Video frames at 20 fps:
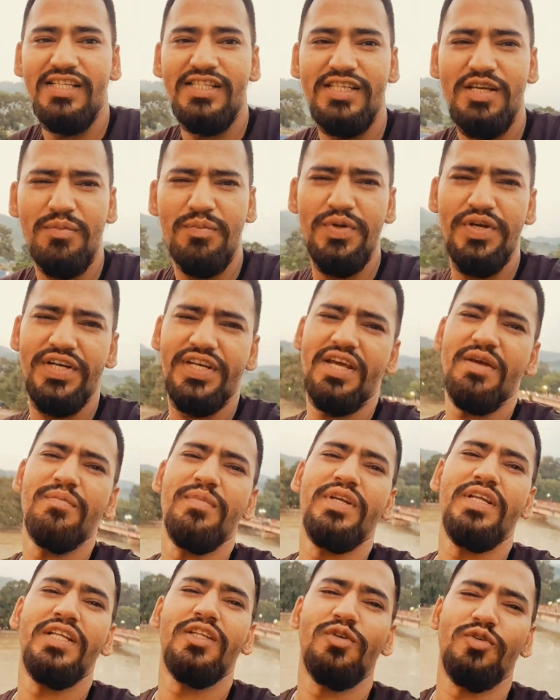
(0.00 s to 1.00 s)
जब भी टाइम
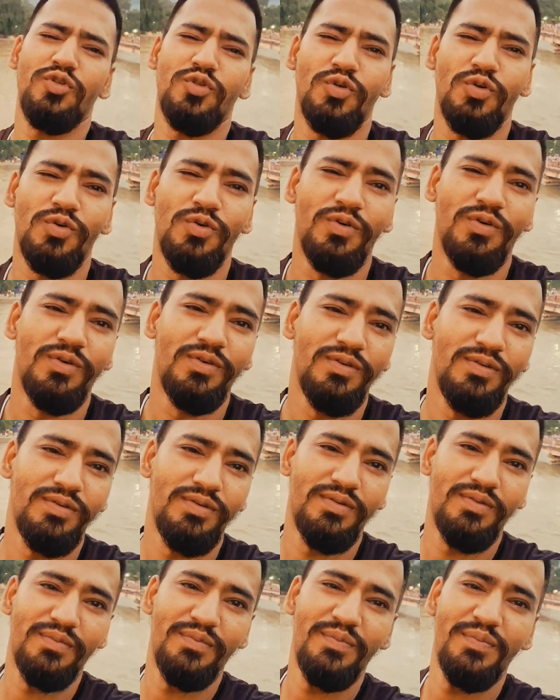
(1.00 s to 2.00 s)
मिले दोस्तों
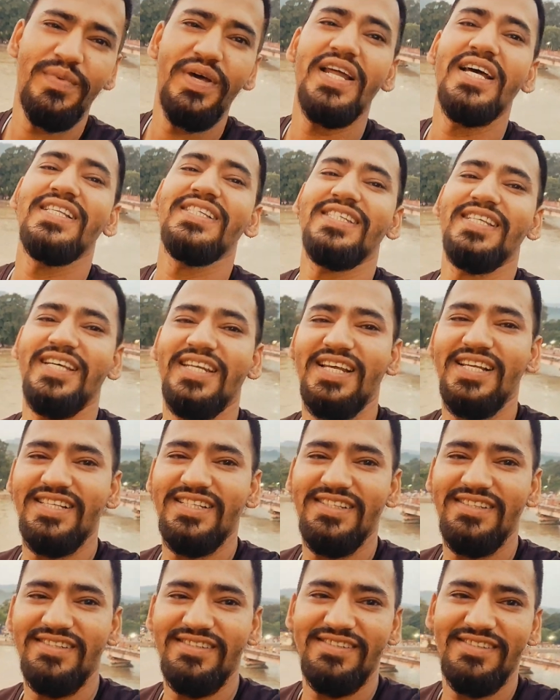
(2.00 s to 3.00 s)
मेरा चैनल
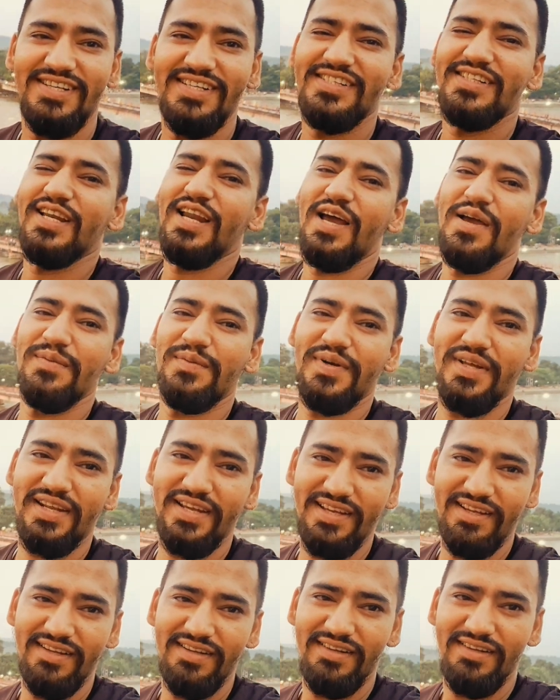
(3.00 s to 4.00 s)
सब्सक्राइब
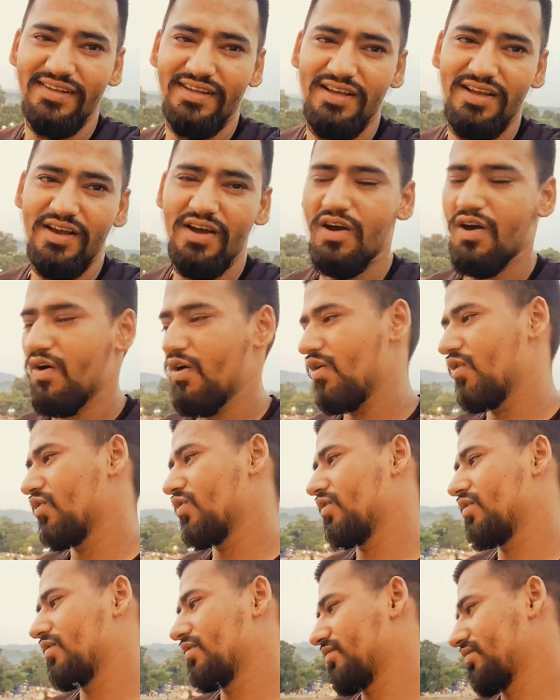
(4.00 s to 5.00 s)
करें और
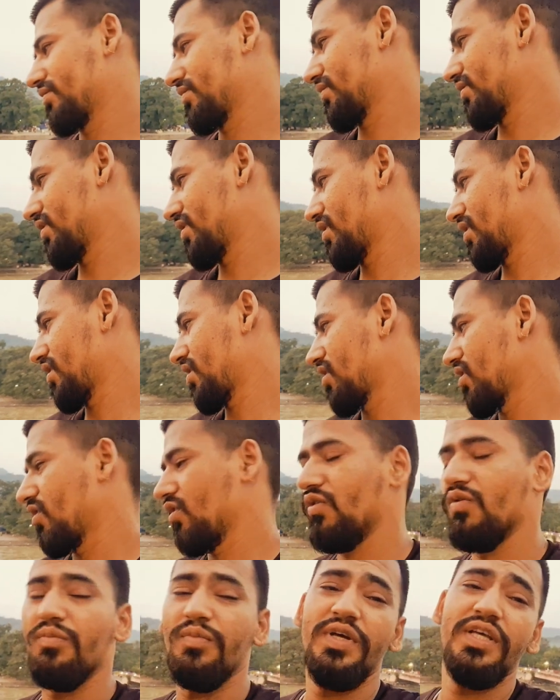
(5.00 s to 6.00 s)

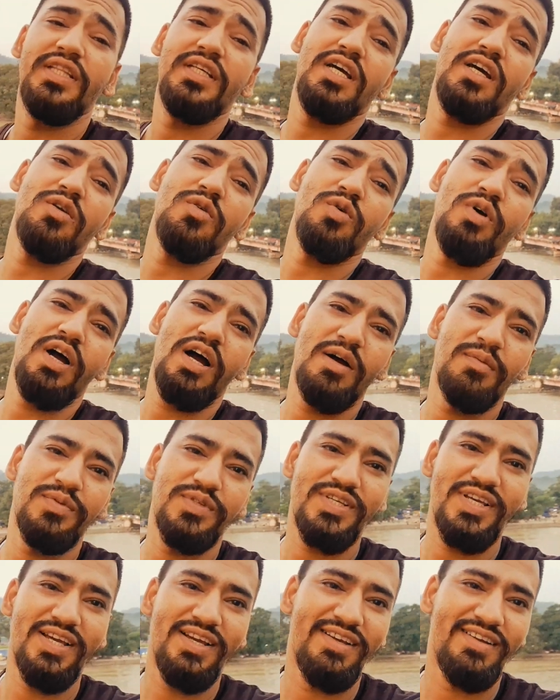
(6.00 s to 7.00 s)
उम्मीद करूँगा
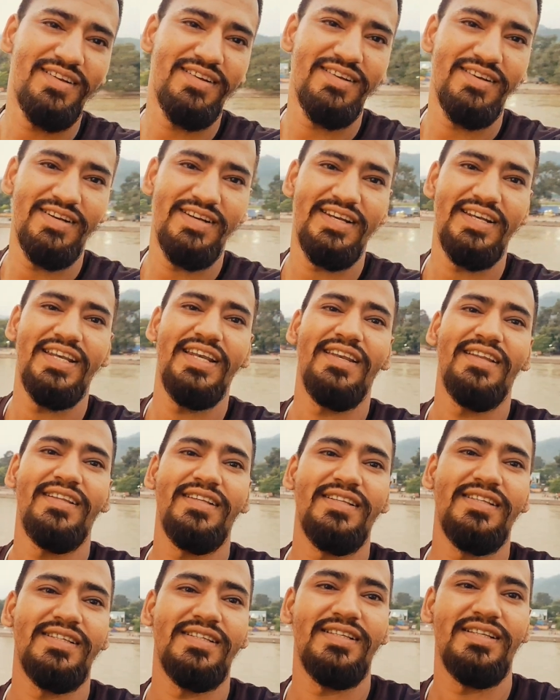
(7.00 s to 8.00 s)
आपसे
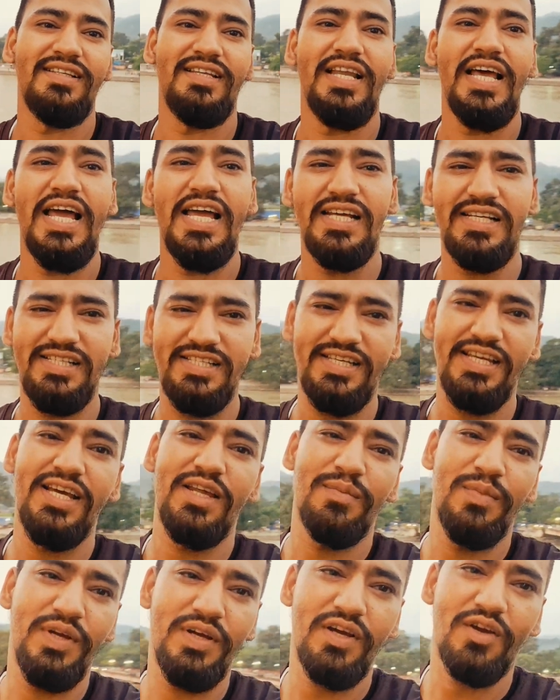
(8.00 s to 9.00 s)
लाइक
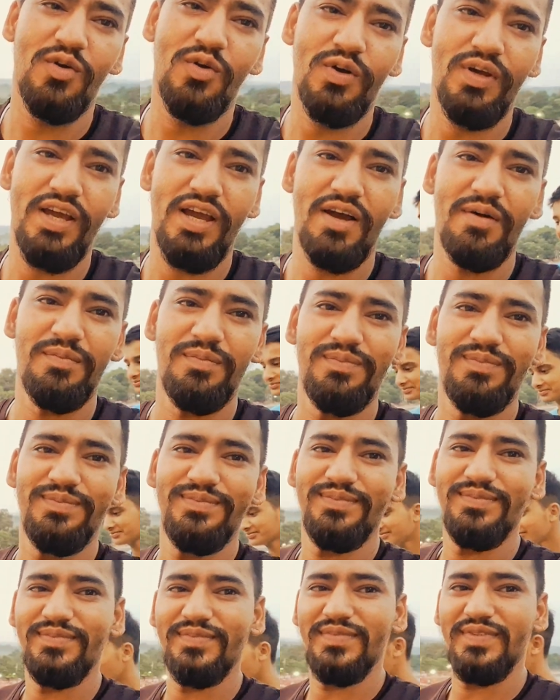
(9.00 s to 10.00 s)
शेयर भी करोगे आप
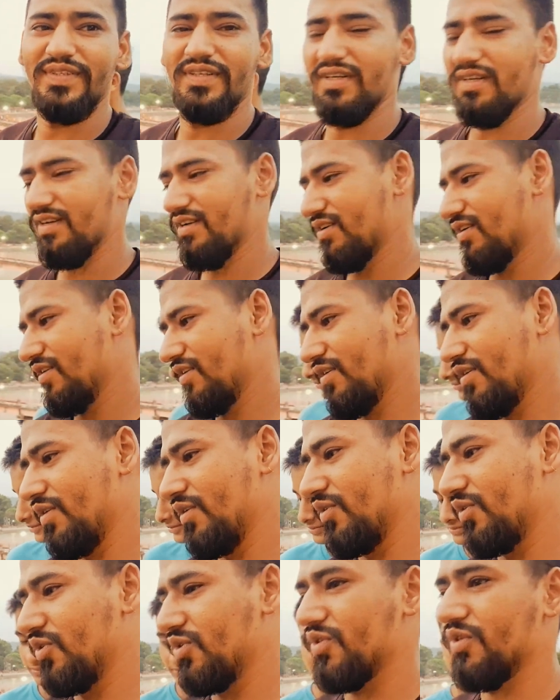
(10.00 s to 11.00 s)

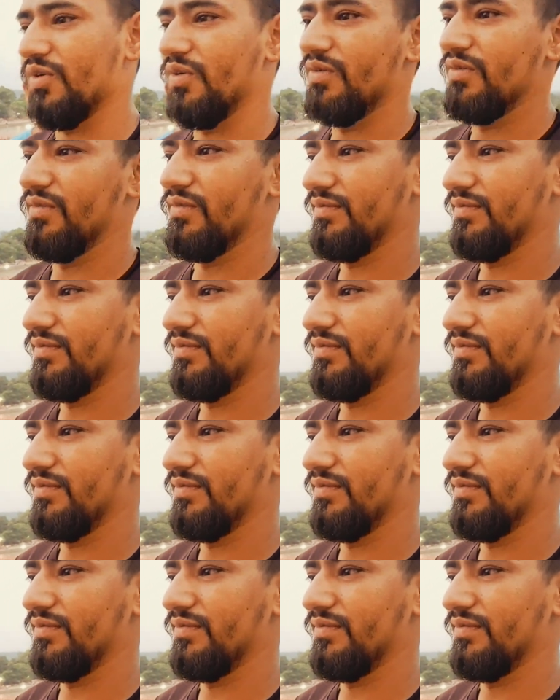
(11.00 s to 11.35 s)
और दोस्तों